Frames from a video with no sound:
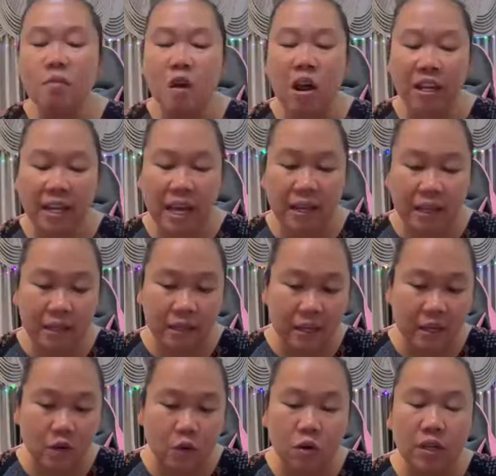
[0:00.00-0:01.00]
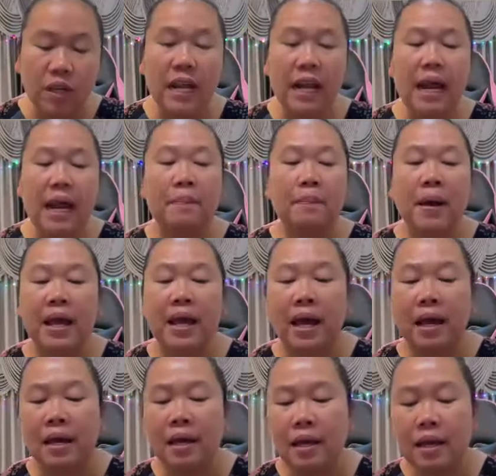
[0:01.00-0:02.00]
semuanya tersinggung dengan apa
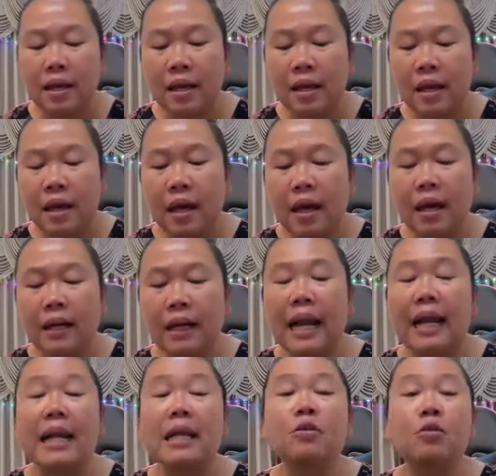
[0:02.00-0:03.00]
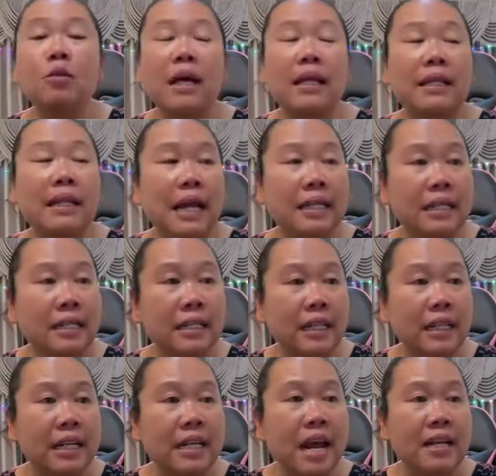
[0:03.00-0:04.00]
yang uh, kalian curhatkan
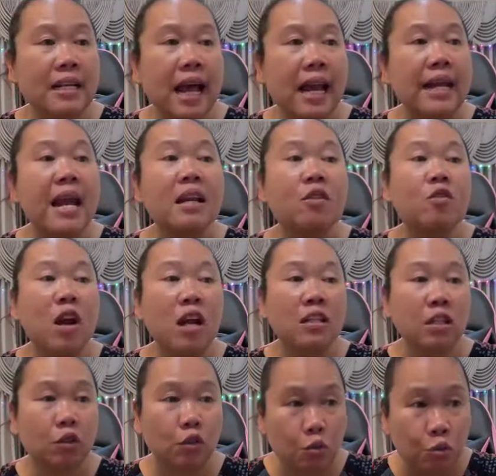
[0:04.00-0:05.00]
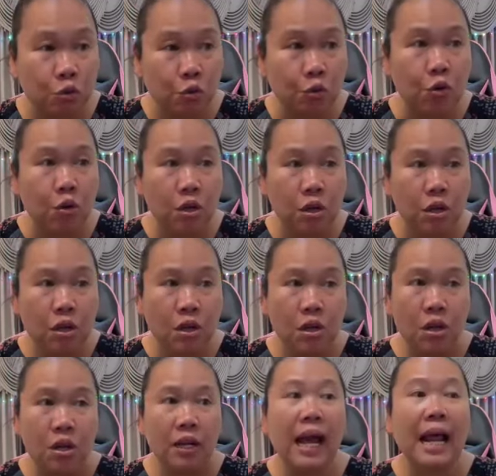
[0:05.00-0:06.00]
sendiri dan kalian kurang setuju,
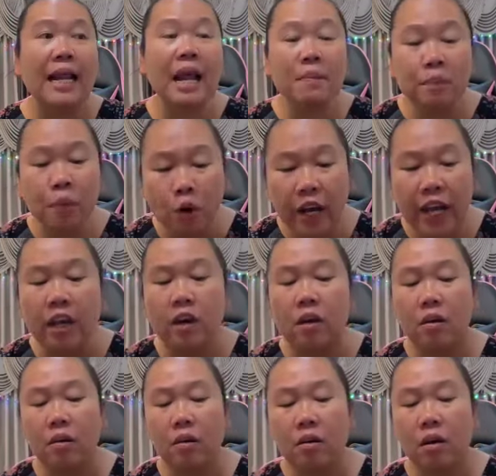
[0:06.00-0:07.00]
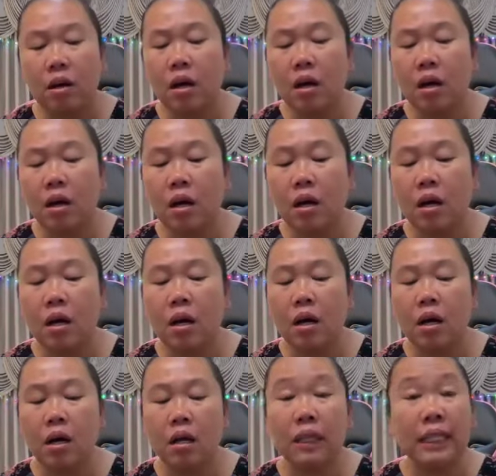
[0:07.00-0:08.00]
kalian boleh kok uh,
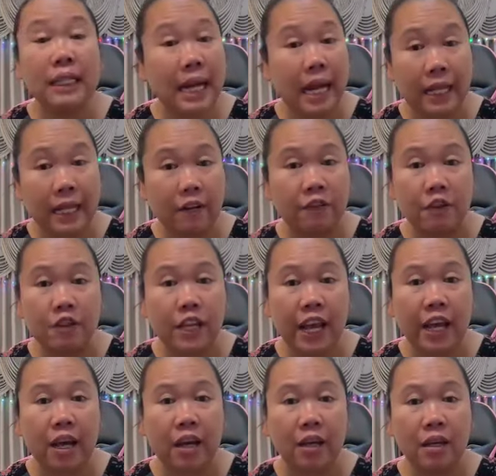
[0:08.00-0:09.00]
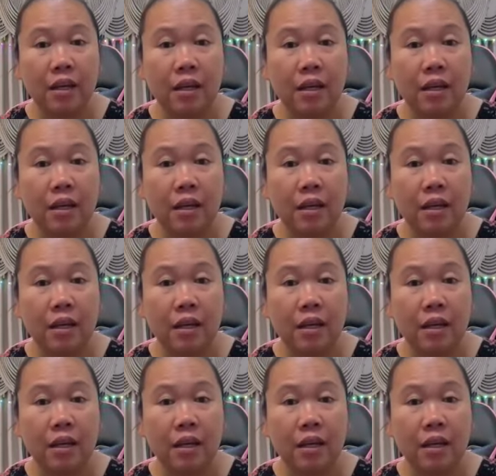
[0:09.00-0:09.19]
uh, tidak telepon saya.